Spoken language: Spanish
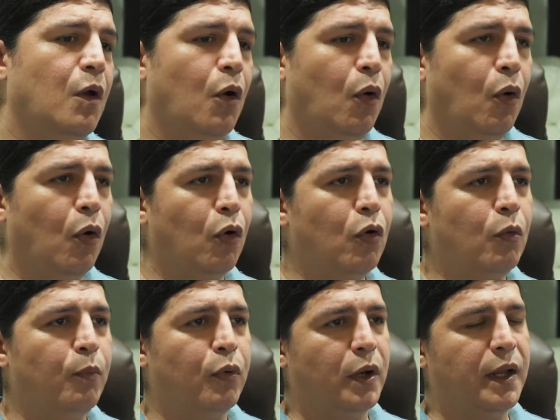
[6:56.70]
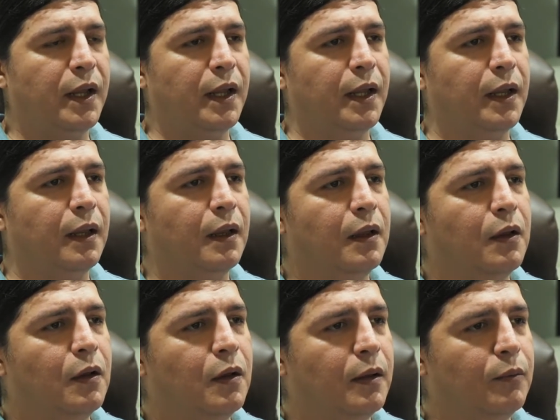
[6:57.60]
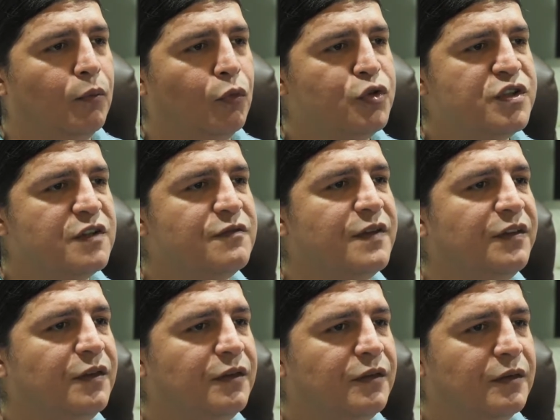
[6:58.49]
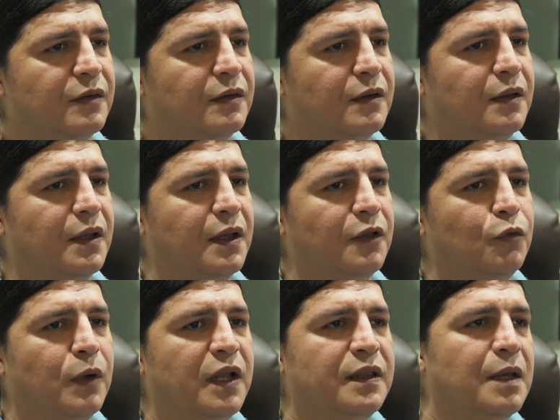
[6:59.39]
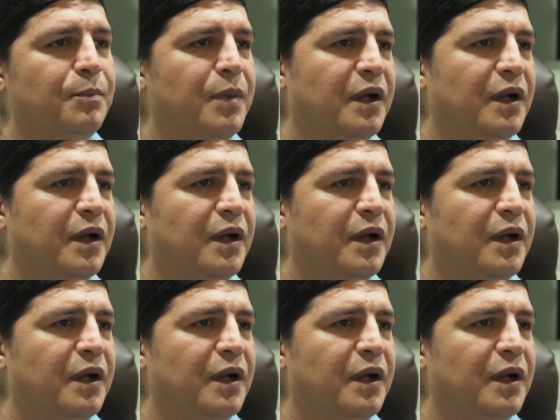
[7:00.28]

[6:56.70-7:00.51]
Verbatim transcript: Ojo porque muchas veces eh, es una etapa